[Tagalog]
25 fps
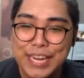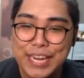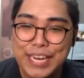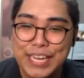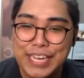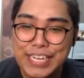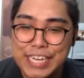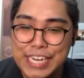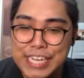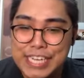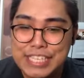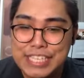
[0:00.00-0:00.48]

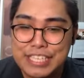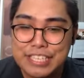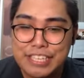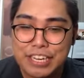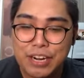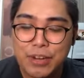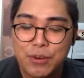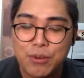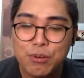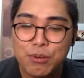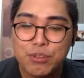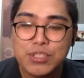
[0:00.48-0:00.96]
ng glazed
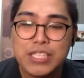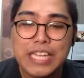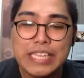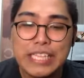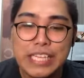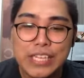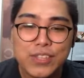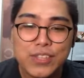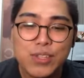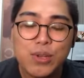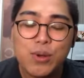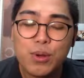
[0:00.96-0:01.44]
terracotta
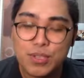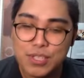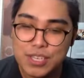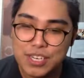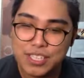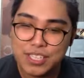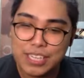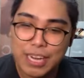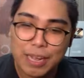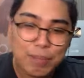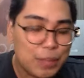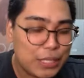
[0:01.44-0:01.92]
dito sa
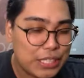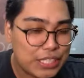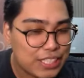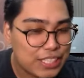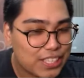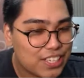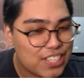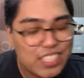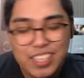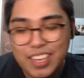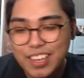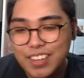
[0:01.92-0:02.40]
shopping
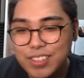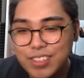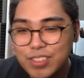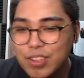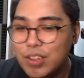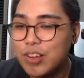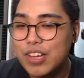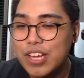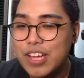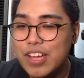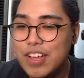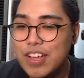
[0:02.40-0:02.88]
district,
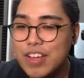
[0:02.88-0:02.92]
no?